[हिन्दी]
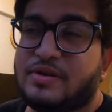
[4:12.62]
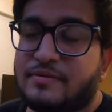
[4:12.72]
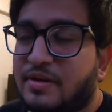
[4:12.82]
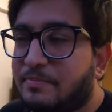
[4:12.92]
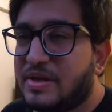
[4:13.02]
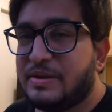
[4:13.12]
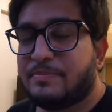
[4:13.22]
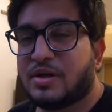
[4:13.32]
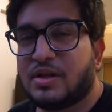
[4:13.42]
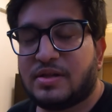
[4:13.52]
इवनिंग
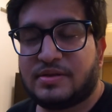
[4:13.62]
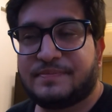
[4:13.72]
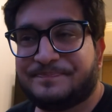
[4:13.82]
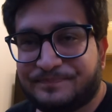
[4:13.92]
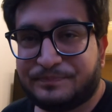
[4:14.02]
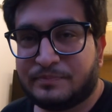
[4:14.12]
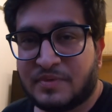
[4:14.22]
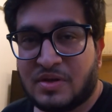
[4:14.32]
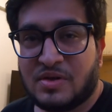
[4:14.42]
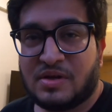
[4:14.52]
पीपल
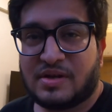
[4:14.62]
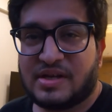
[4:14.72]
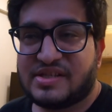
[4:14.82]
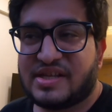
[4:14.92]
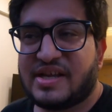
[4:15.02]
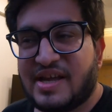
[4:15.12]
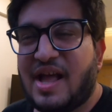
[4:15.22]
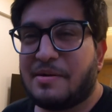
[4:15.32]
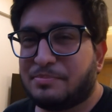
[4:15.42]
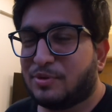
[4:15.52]
कैसे
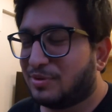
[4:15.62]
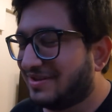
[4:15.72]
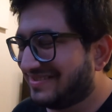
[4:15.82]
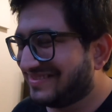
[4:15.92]
हैं आप लोग